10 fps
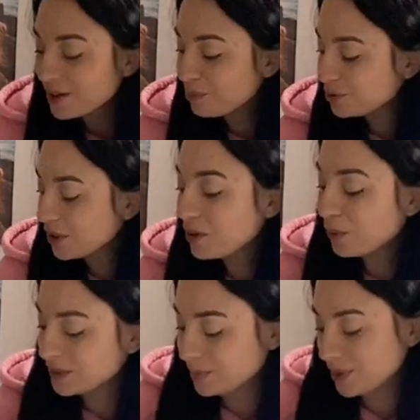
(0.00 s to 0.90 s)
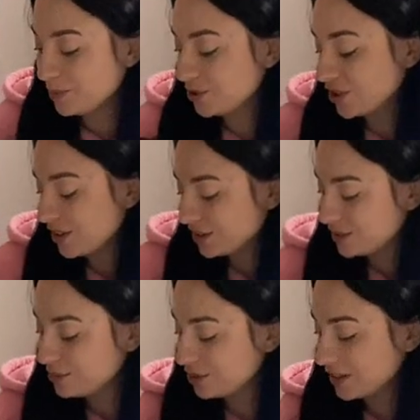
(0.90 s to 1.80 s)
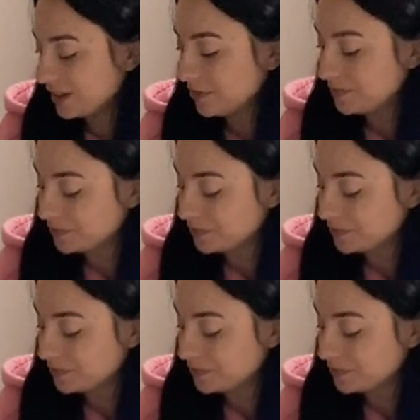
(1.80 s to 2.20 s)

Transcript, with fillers: как будто кросс пробежала, слушайте.